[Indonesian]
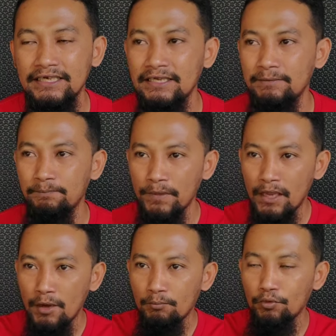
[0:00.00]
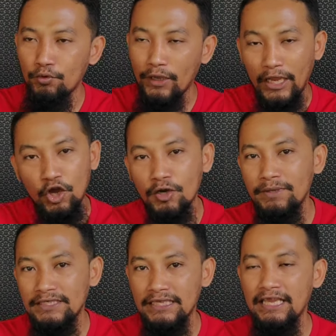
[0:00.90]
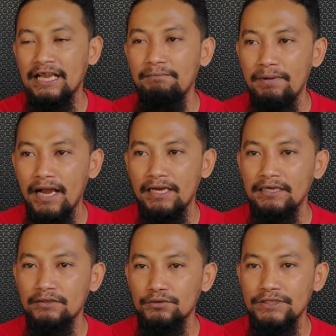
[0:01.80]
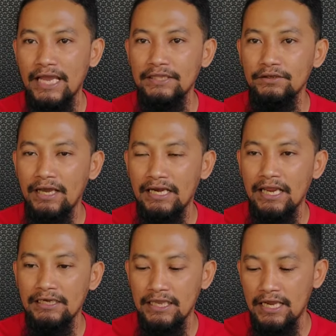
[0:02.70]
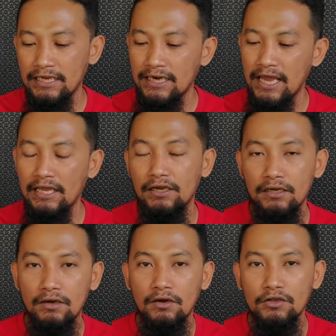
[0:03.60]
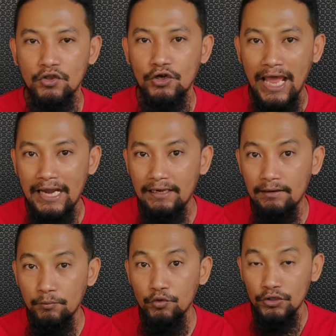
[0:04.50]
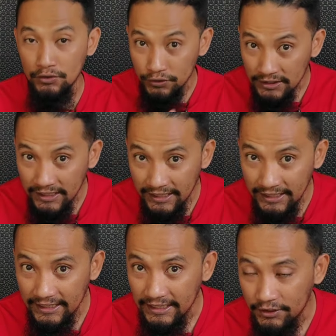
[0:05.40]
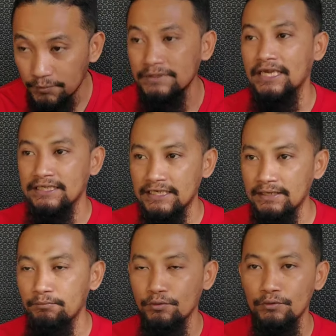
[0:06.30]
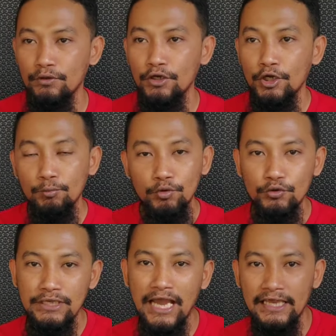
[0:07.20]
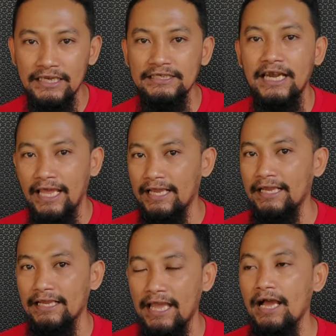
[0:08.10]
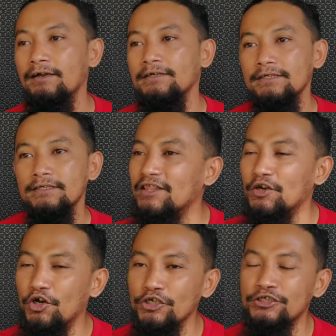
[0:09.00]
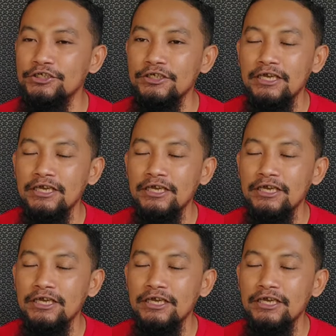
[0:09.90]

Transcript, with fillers: jadi bulu ekor biasanya yang gampang rusak itu karena dia kena kotoran burung itu sendiri itu bisa jadi bulu bulunya akhirnya jelek ya terus